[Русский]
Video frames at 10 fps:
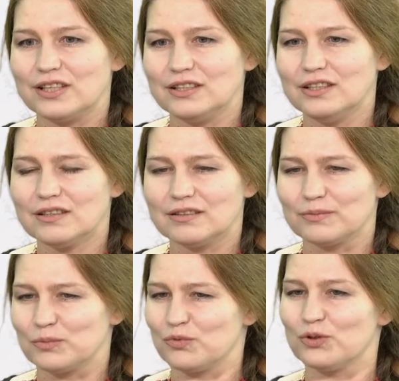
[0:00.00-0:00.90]
из них
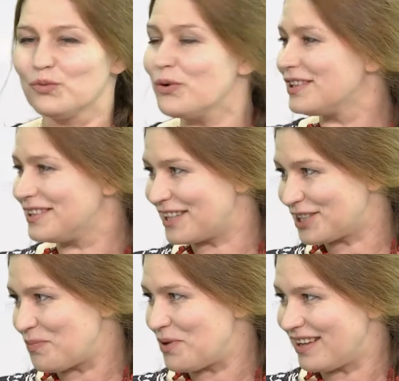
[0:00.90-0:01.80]
нам вдвое
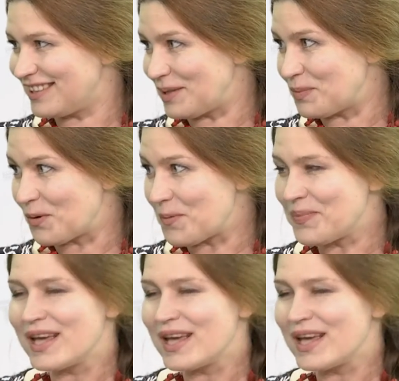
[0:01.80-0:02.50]
старше меня самой.